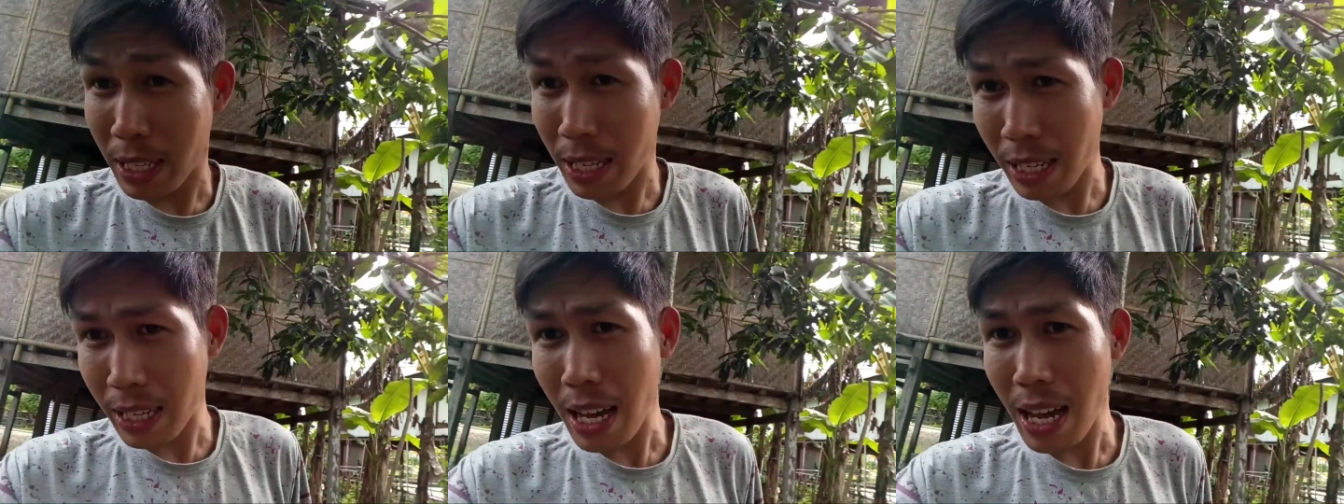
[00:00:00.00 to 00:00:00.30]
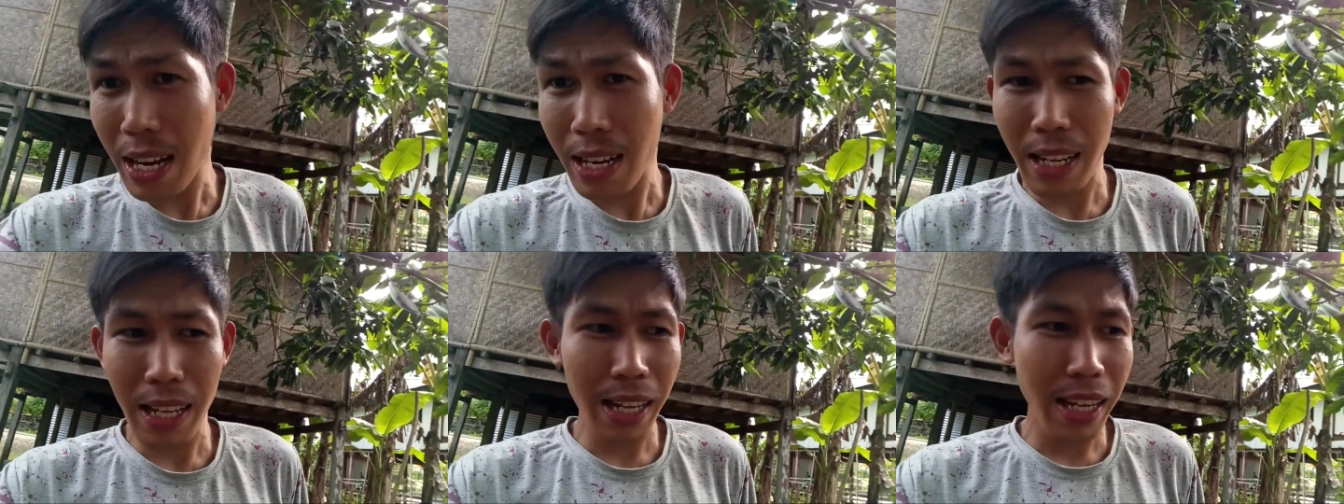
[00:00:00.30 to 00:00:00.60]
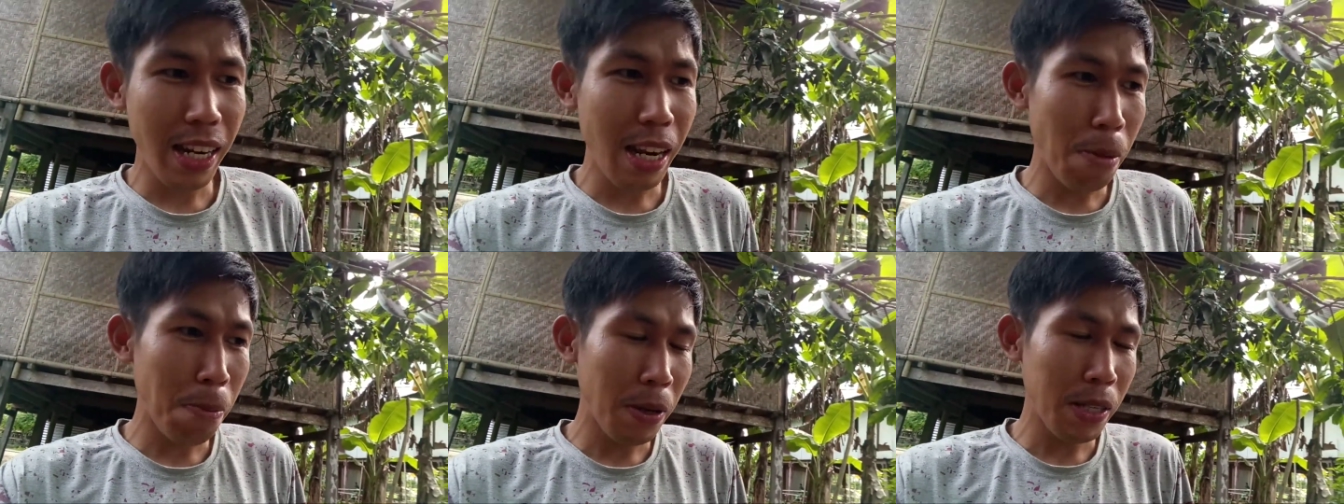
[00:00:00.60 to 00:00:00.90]
kita di
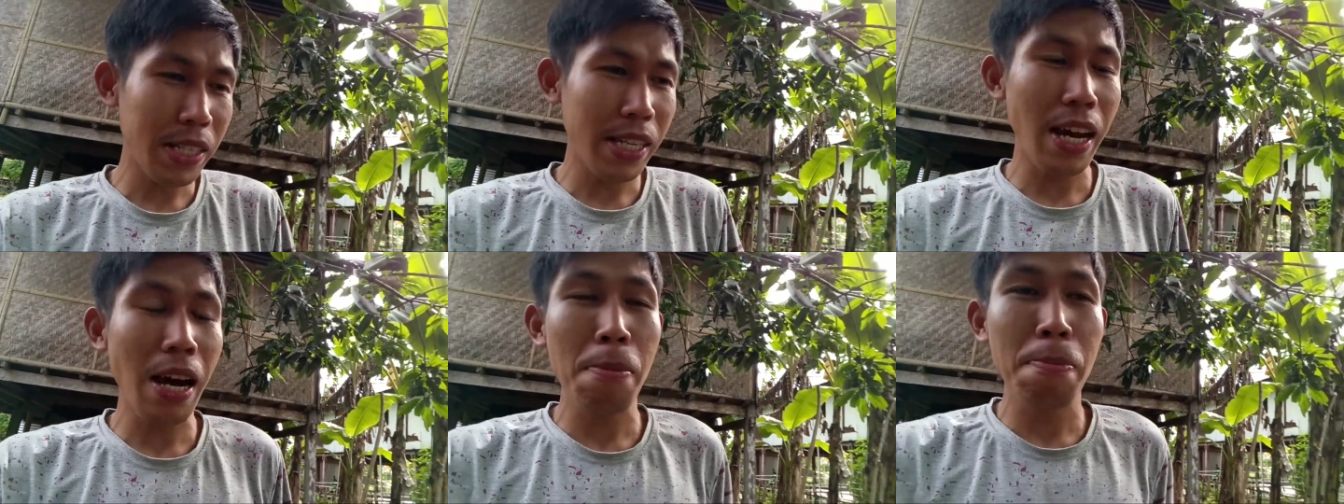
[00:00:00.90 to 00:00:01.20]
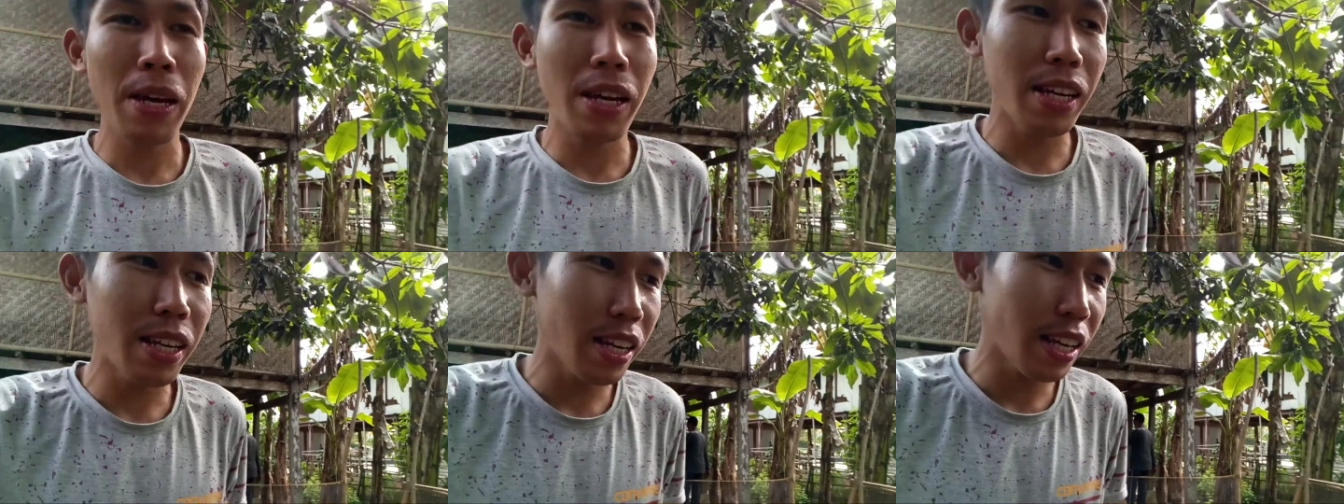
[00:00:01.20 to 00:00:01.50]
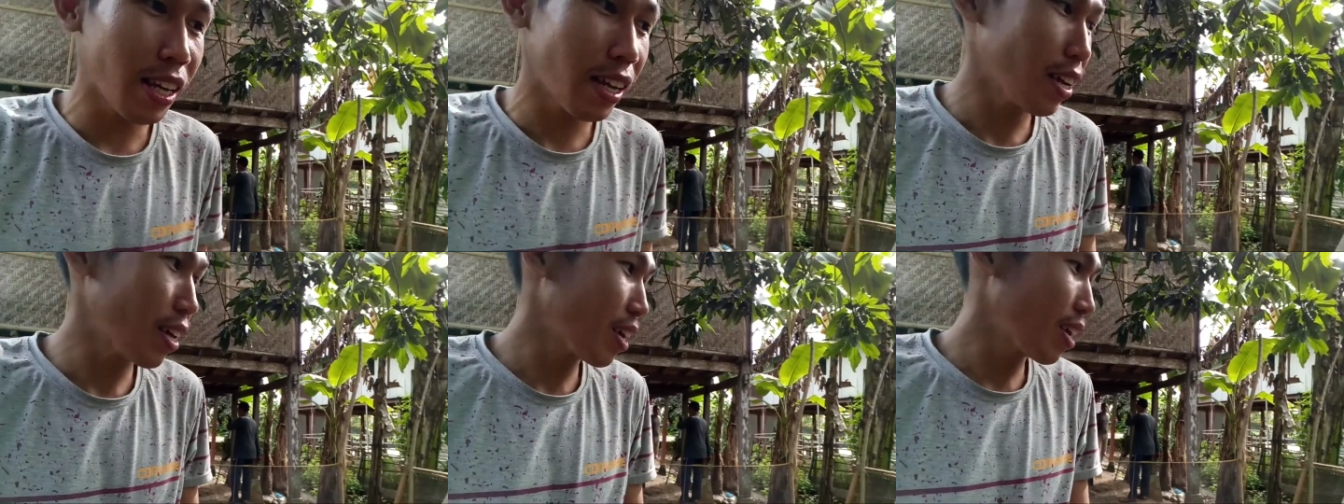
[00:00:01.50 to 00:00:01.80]
DPCHP
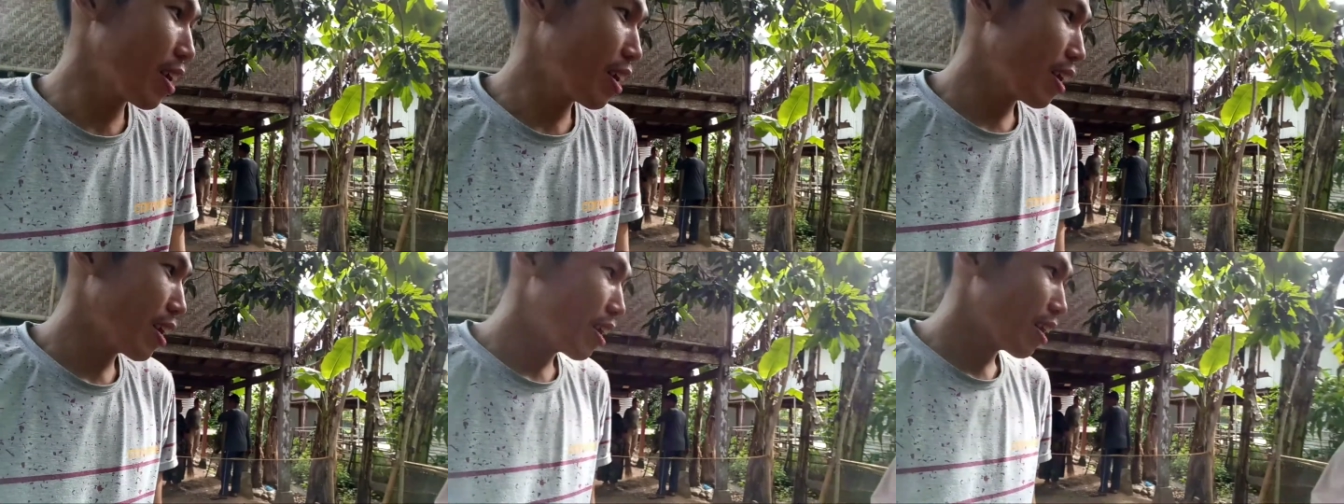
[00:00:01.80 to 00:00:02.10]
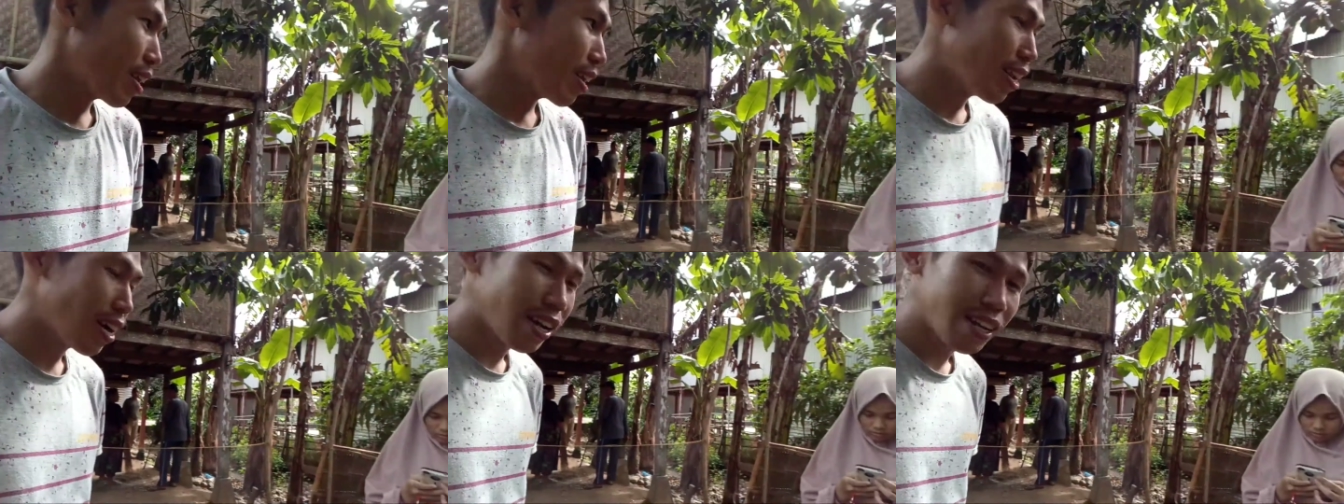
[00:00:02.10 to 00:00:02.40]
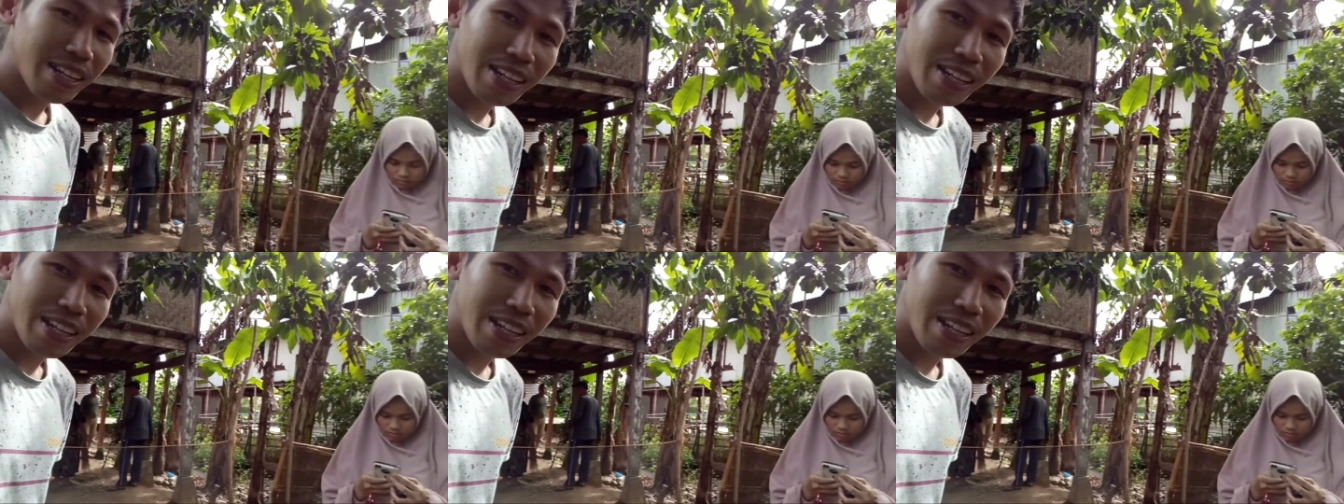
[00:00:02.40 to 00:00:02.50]
ini. Dan